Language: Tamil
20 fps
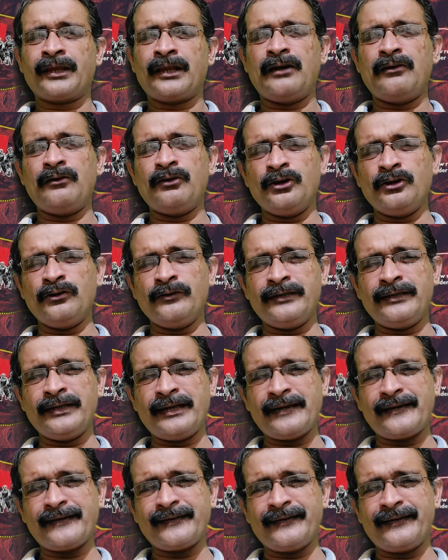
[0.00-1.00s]
அவங்களும் வந்து
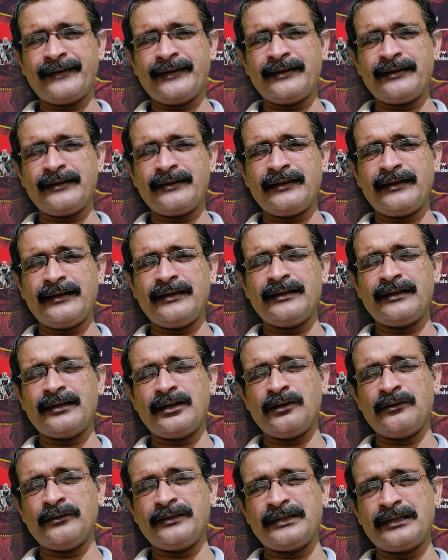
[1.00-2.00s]
ஆக்ஷன் எடுக்கிறதாக
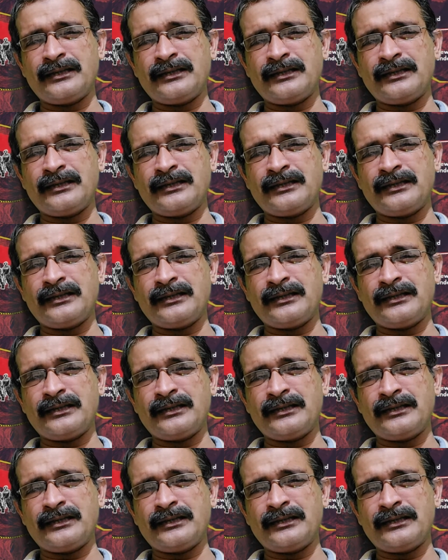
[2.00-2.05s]
இராணுவ